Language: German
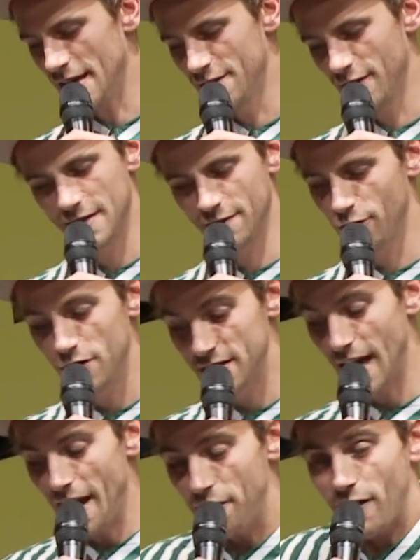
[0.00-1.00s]
Ansonsten würde ich
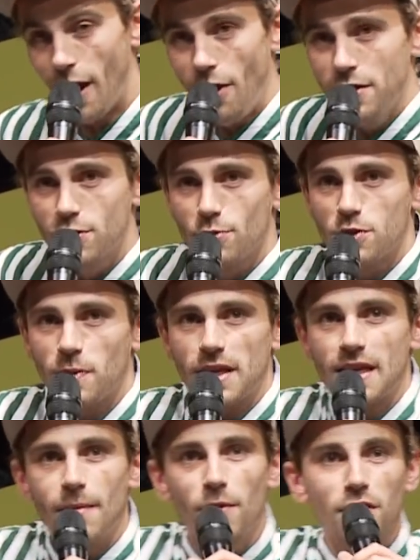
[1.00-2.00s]
da einfach auch nicht drüber
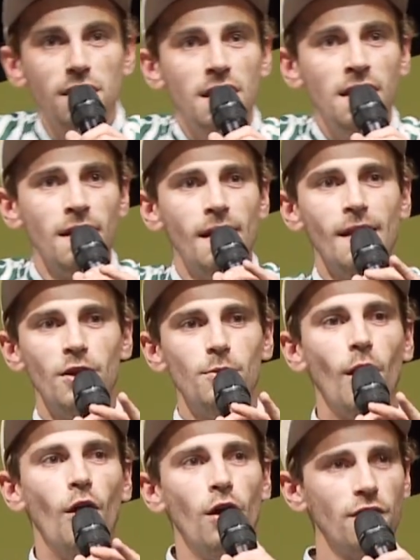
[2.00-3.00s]
sprechen. Ich habe noch nie
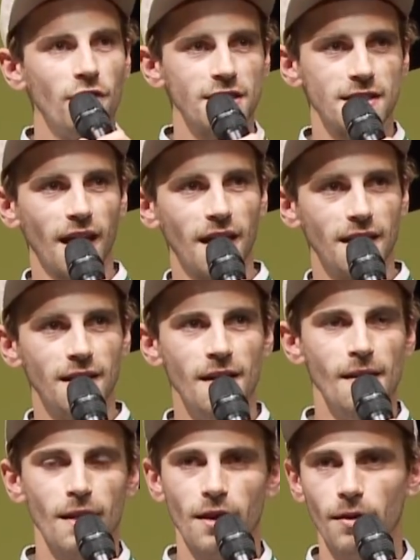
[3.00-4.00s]
über irgendwas geredet.
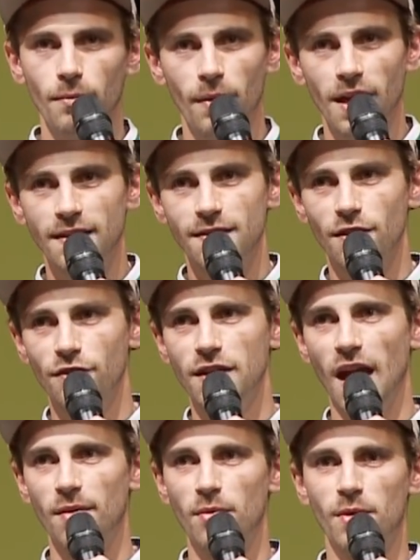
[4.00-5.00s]
Ob man jetzt irgendwie
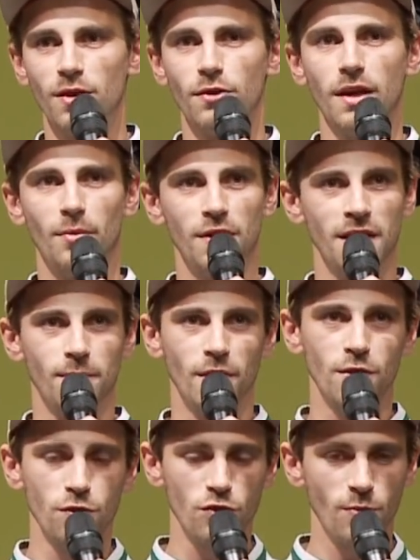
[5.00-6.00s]
eine halbe Million Abonnenten
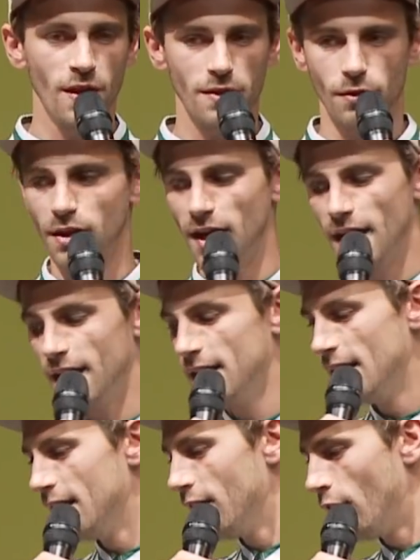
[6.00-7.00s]
bei YouTube hat oder
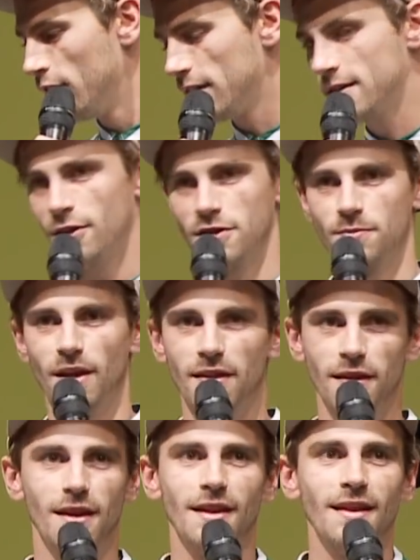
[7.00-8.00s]
100.000
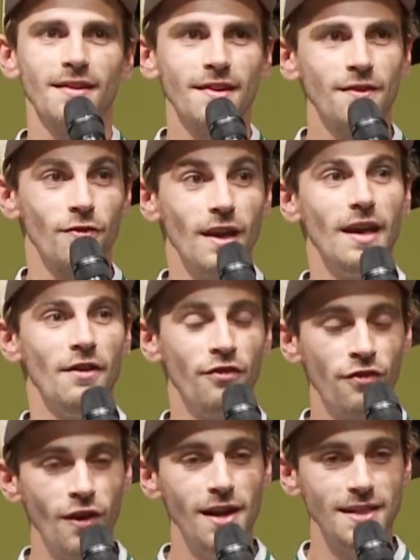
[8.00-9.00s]
bei. Di das ist
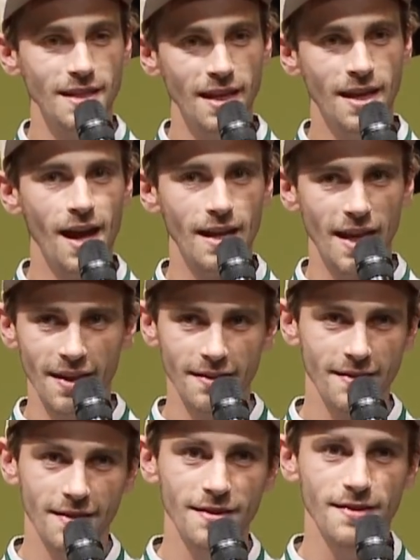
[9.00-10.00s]
völlig egal.
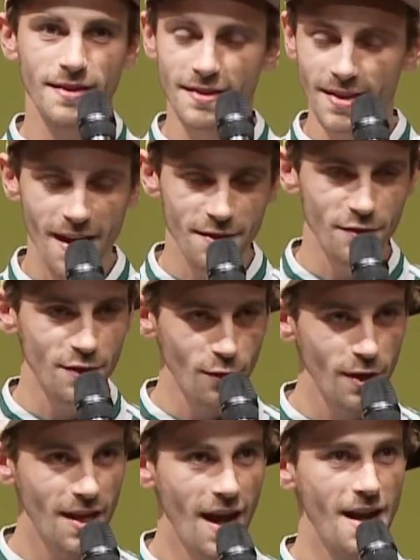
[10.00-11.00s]
Erstens sind Zahlen
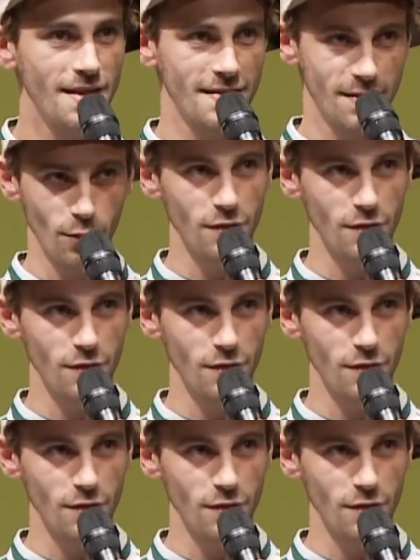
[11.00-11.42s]
sowieso egal. Das ist die